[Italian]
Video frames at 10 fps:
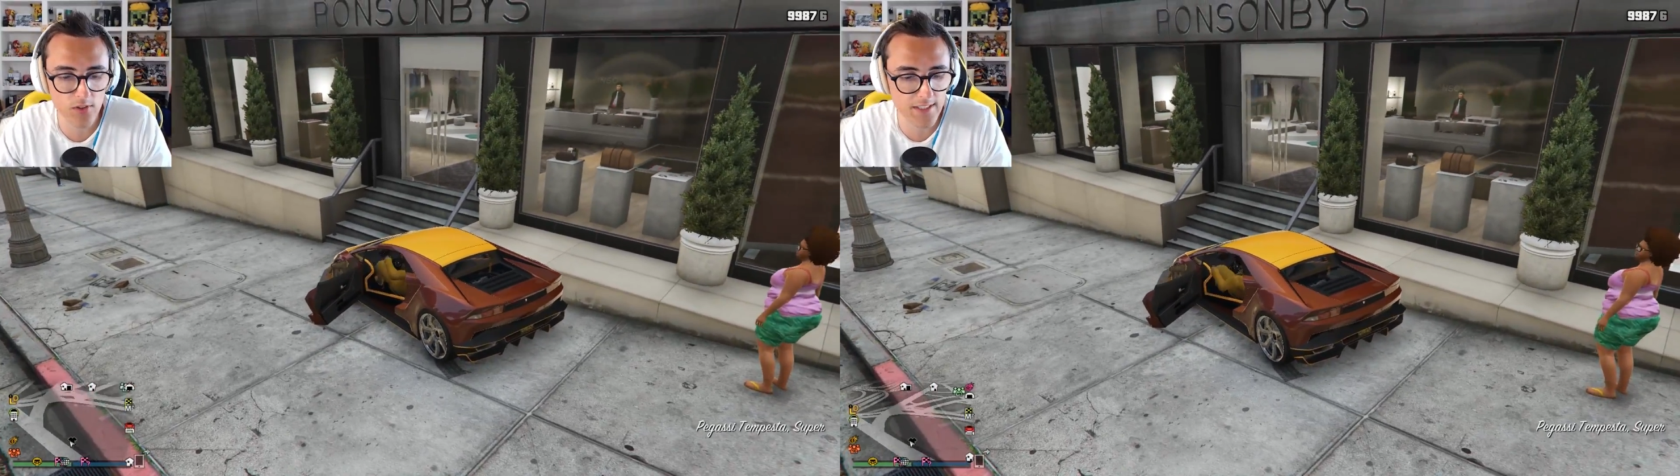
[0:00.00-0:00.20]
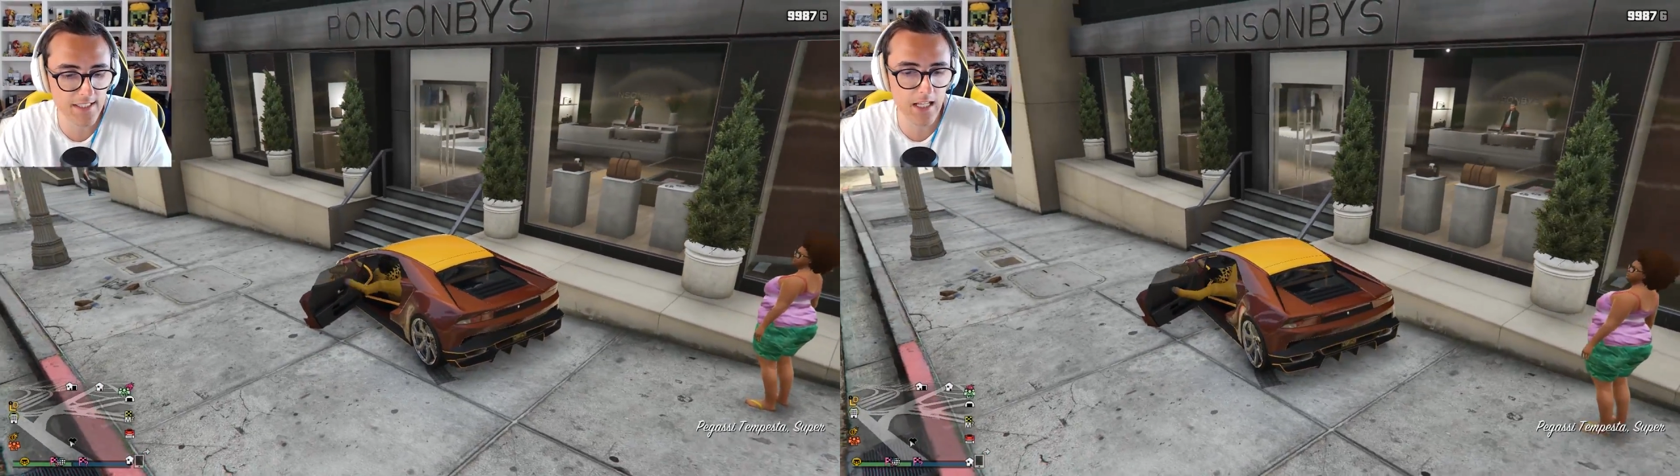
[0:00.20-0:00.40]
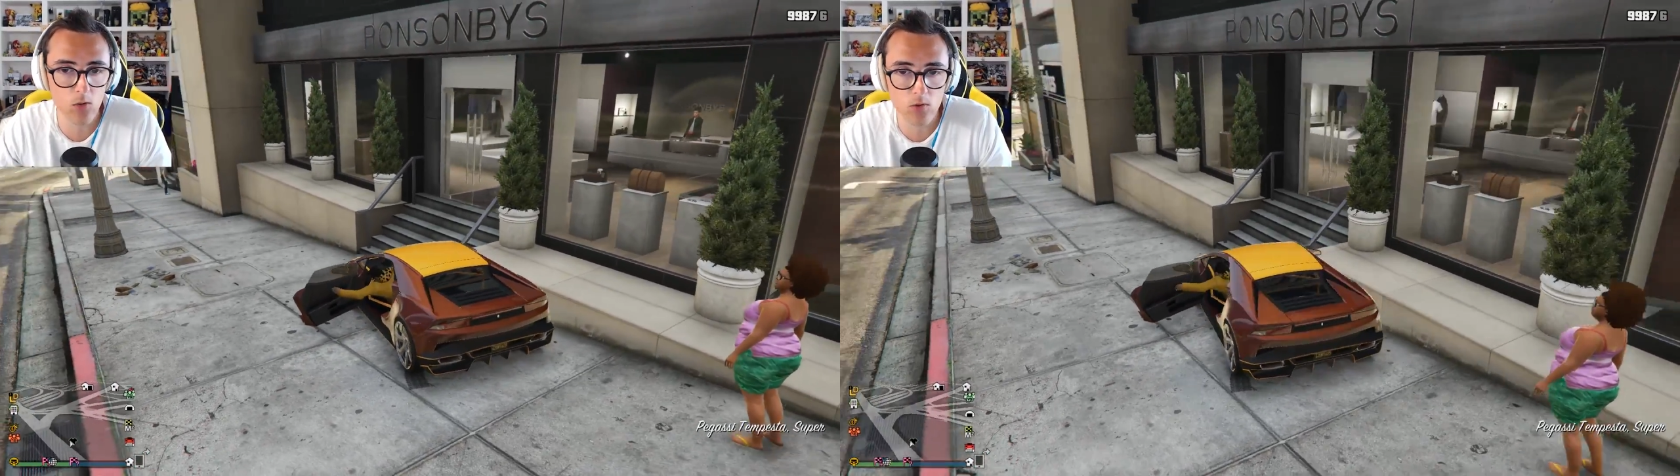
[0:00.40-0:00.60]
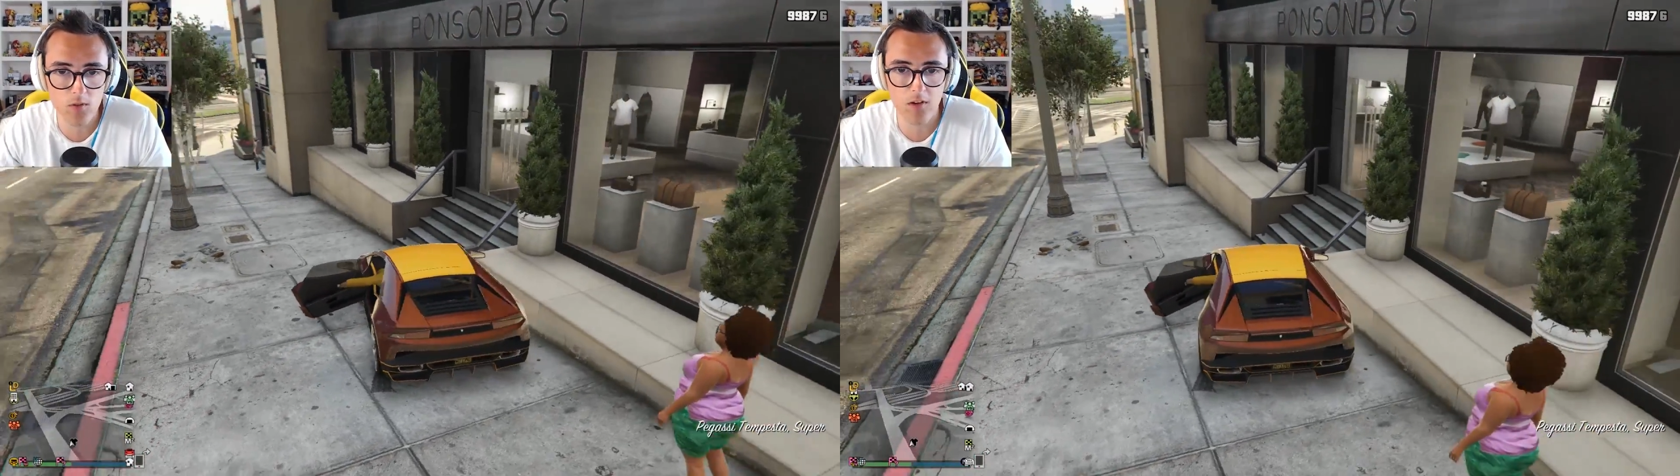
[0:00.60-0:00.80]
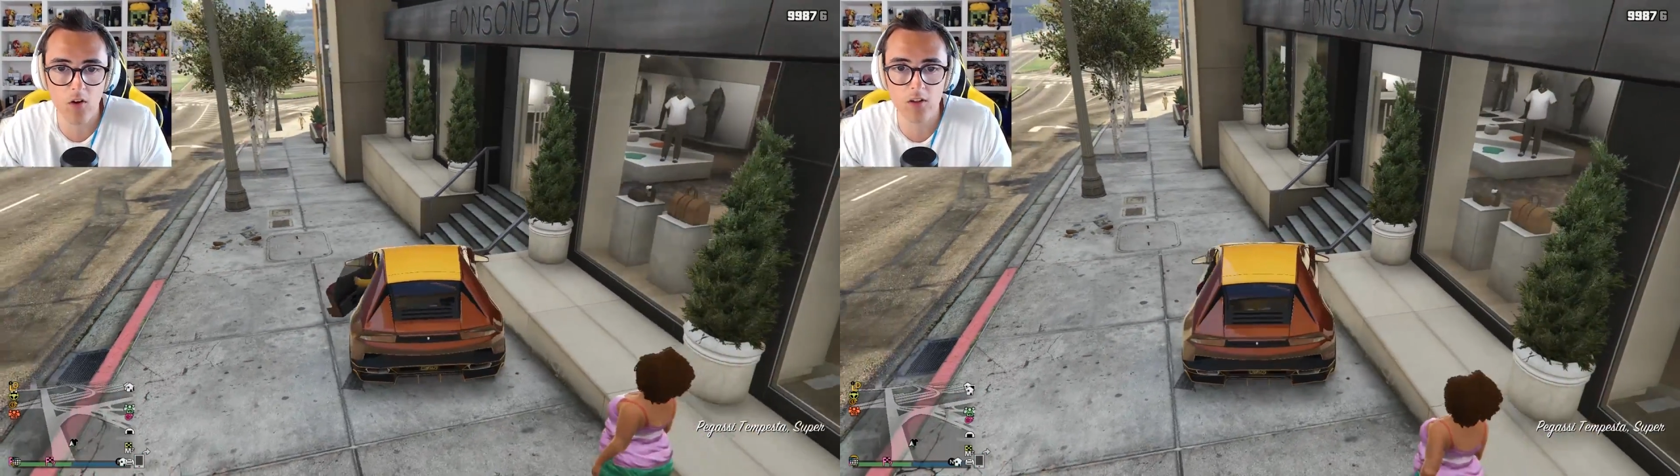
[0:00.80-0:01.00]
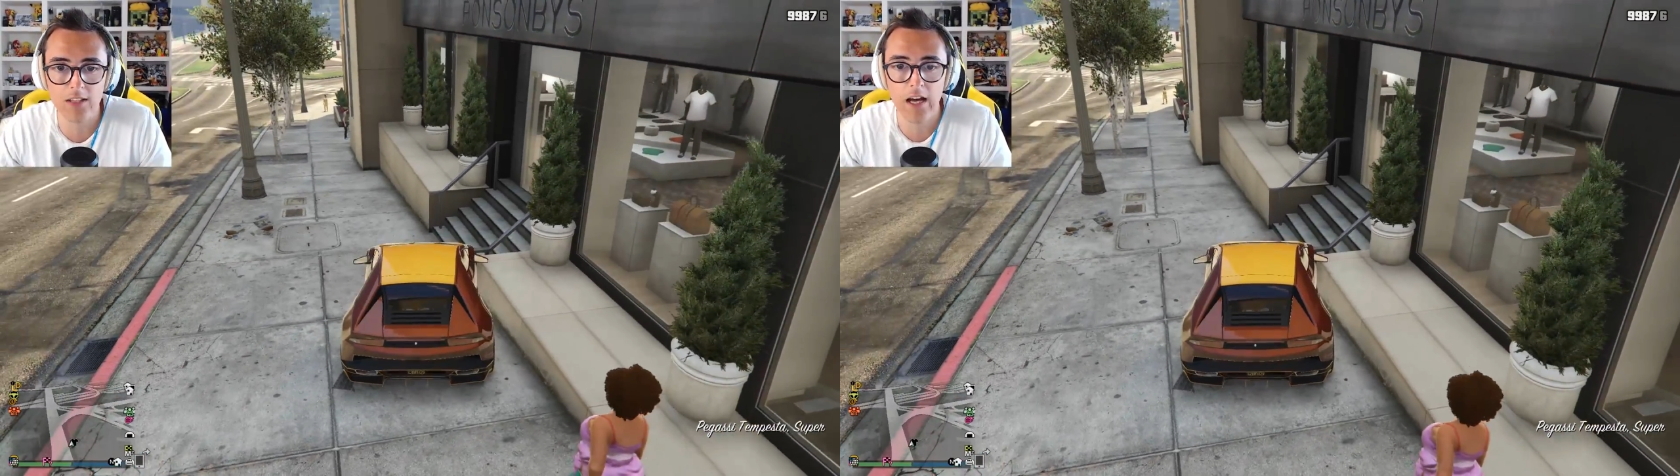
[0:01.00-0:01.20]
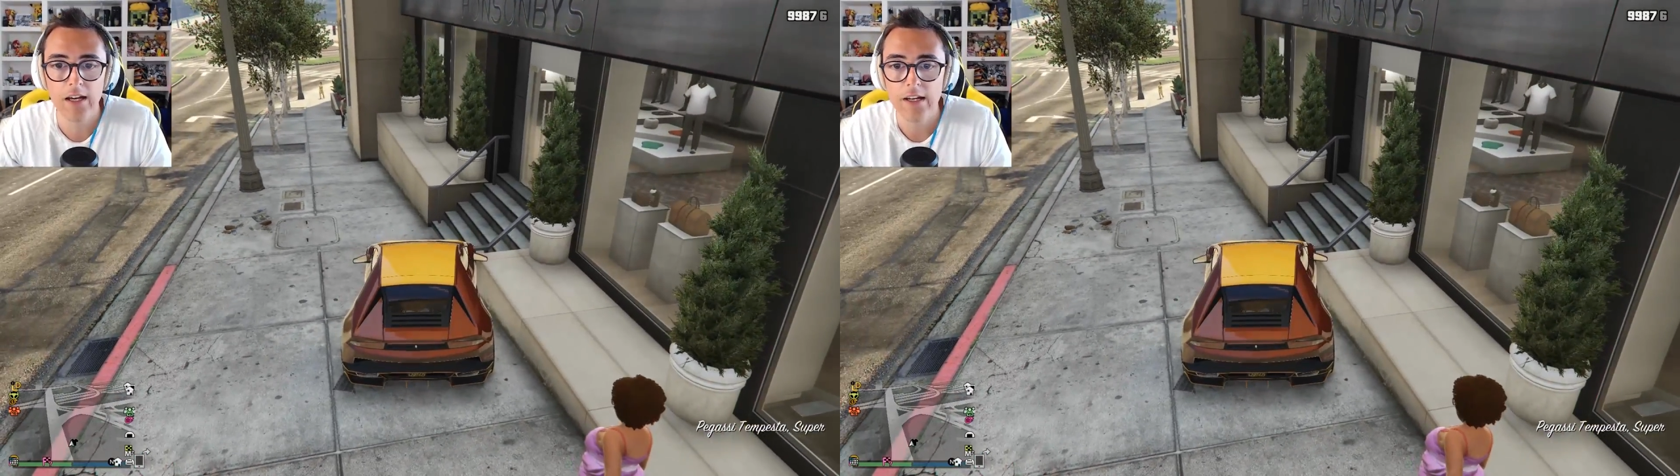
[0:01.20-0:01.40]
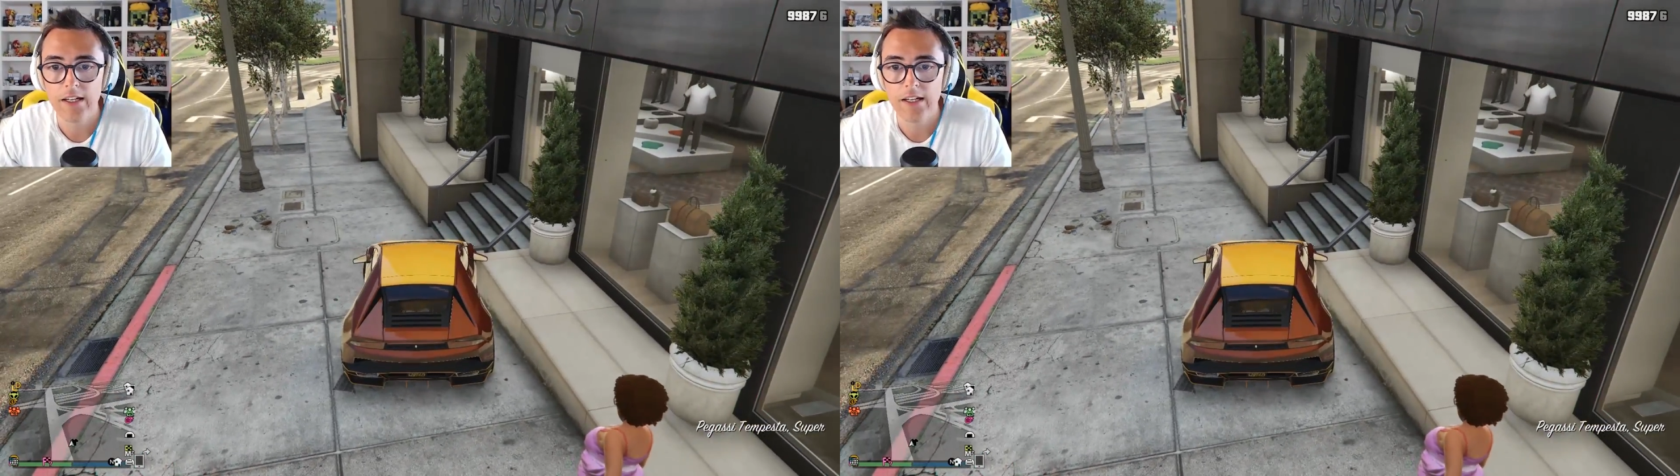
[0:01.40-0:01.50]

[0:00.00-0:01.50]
notizie dall'ultima volta